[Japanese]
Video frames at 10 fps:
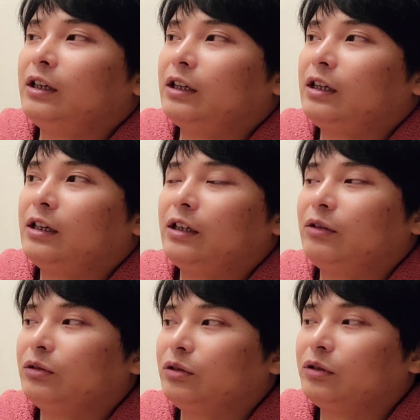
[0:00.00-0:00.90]
えー、考え
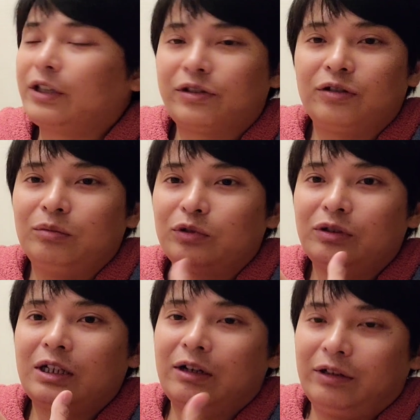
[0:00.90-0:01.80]
ると、結論
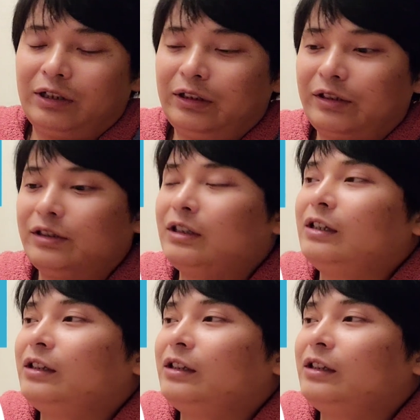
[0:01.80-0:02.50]
僕は買わないです。